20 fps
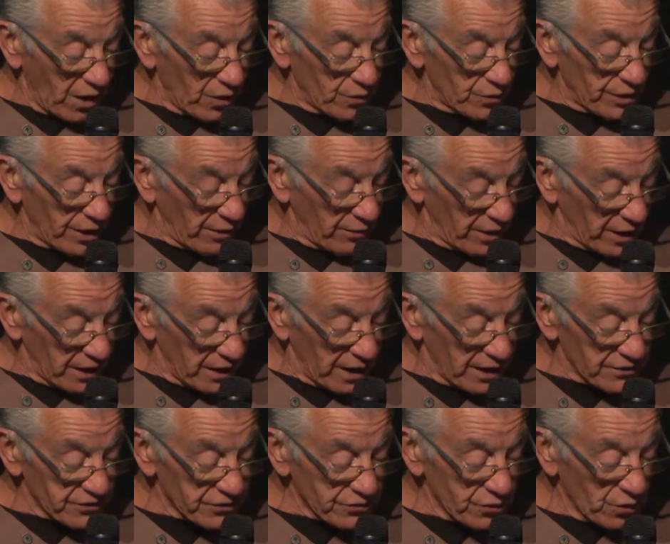una bella
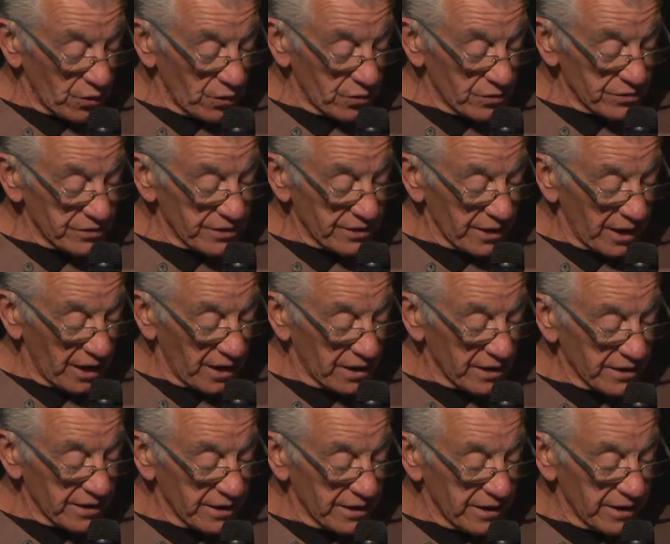stonda
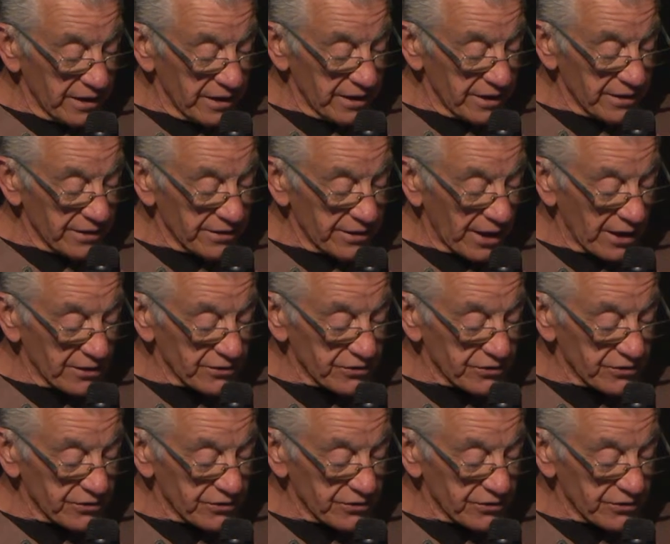e da